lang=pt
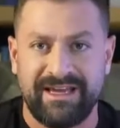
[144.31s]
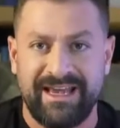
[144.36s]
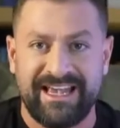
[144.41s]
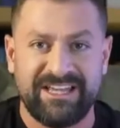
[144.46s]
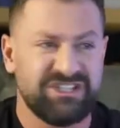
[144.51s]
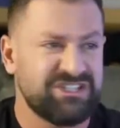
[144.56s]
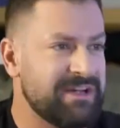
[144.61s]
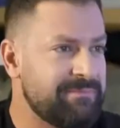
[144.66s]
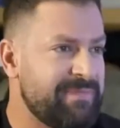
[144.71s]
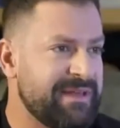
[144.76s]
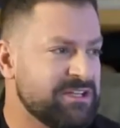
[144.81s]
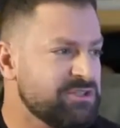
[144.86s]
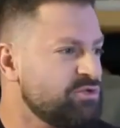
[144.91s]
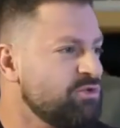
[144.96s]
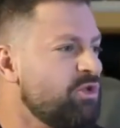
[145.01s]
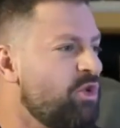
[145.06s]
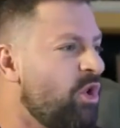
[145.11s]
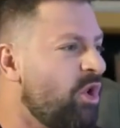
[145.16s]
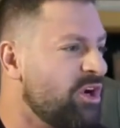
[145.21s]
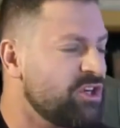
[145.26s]
Existe apenas o
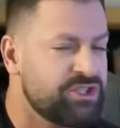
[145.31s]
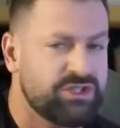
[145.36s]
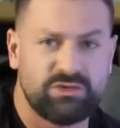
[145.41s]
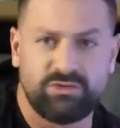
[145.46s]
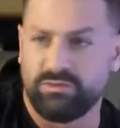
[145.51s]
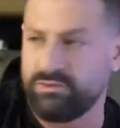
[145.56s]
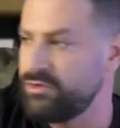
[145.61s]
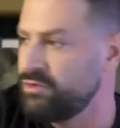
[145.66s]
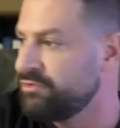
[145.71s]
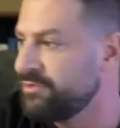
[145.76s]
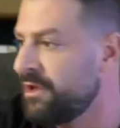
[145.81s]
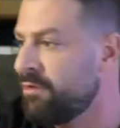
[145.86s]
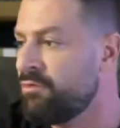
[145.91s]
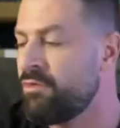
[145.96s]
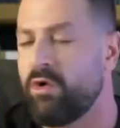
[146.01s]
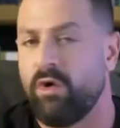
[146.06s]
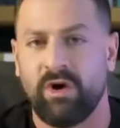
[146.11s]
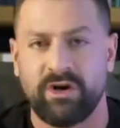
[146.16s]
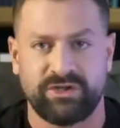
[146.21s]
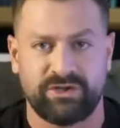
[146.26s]
gosto e o
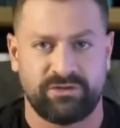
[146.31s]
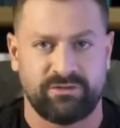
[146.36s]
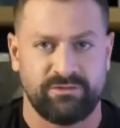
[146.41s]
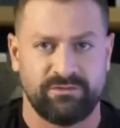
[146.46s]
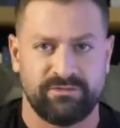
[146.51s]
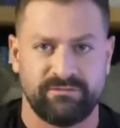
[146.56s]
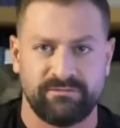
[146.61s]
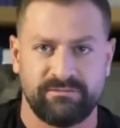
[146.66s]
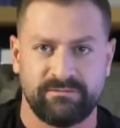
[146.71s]
não gosto.